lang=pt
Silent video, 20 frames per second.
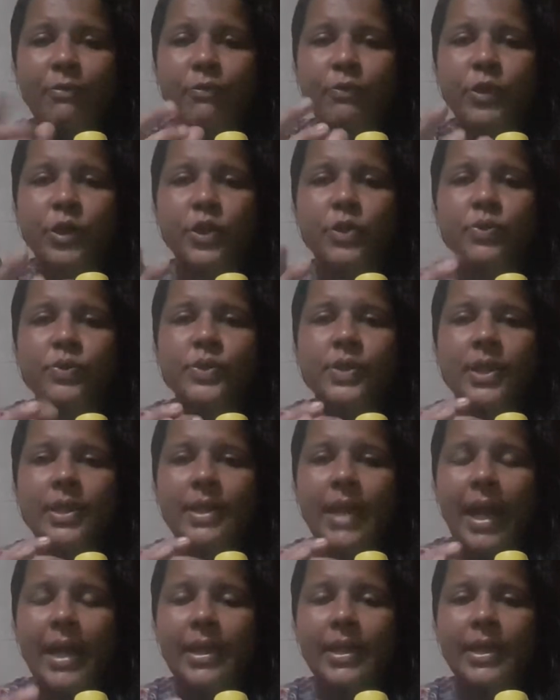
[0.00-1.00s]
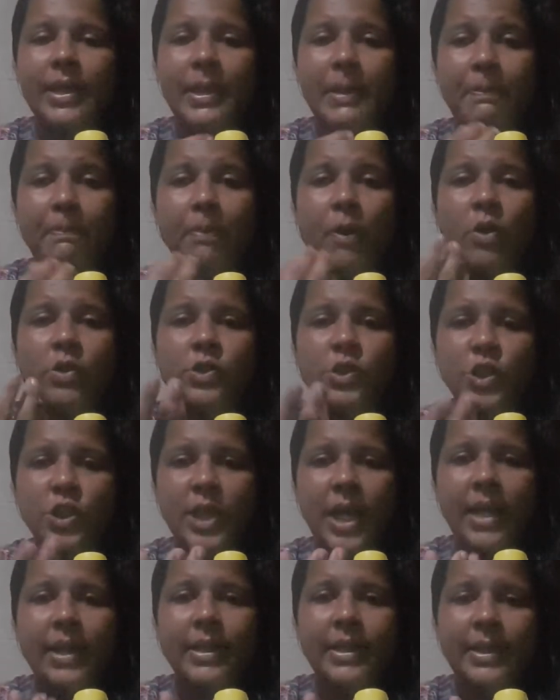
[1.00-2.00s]
vírus que está ali, que possa
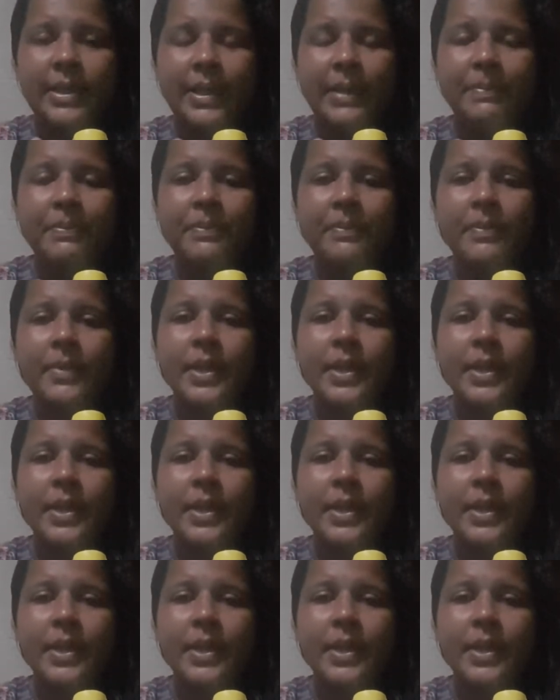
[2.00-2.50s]
estar ali, né?